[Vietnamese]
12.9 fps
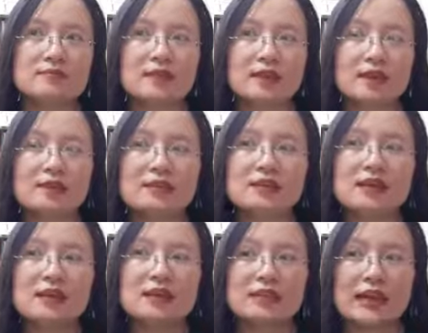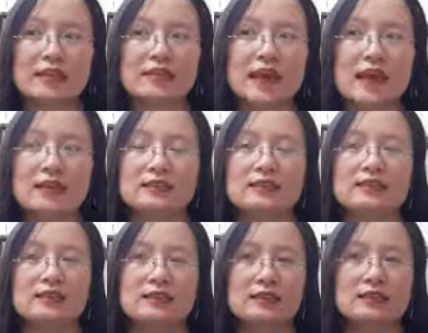cái trạng thái
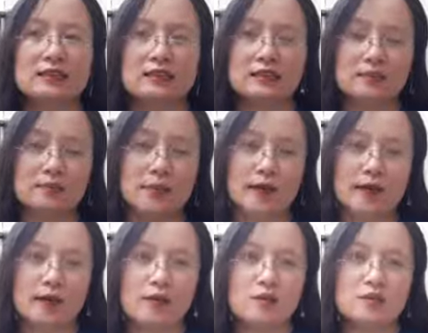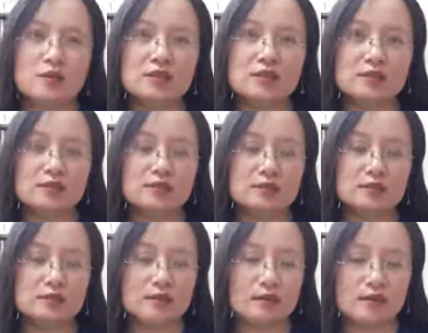à, mà ông mượn
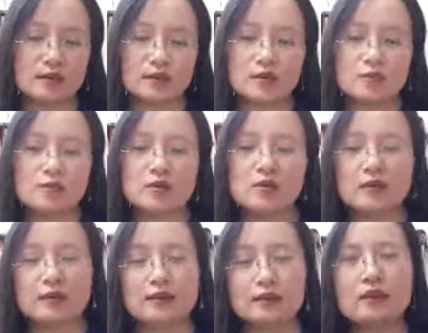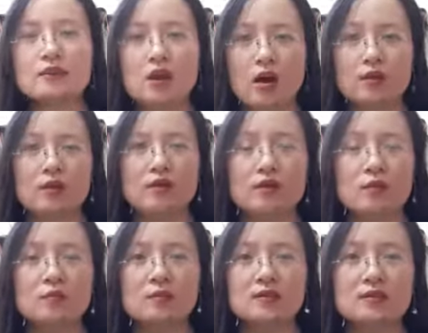à, ông mượn cái tên gọi
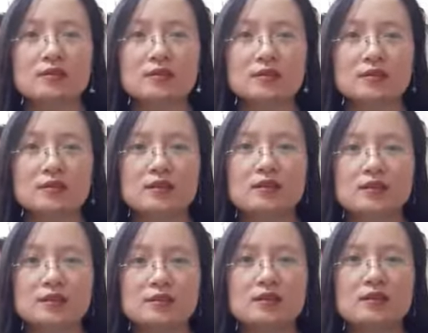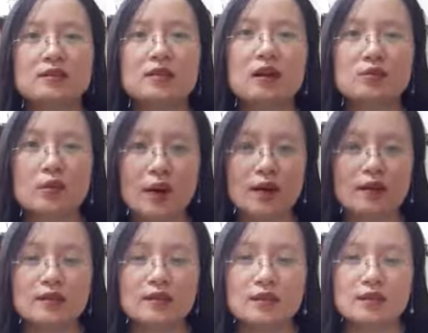ông mượn từ cái những cái thần thoại
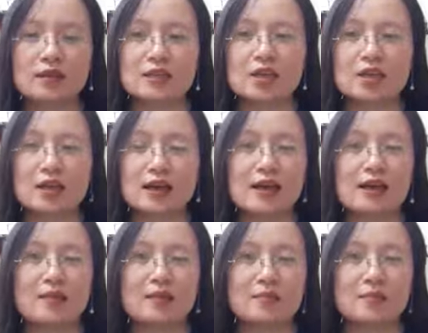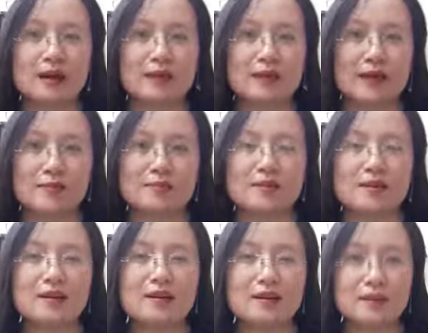đó là mặc cảm
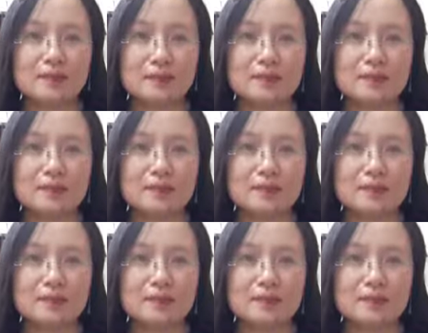Oedip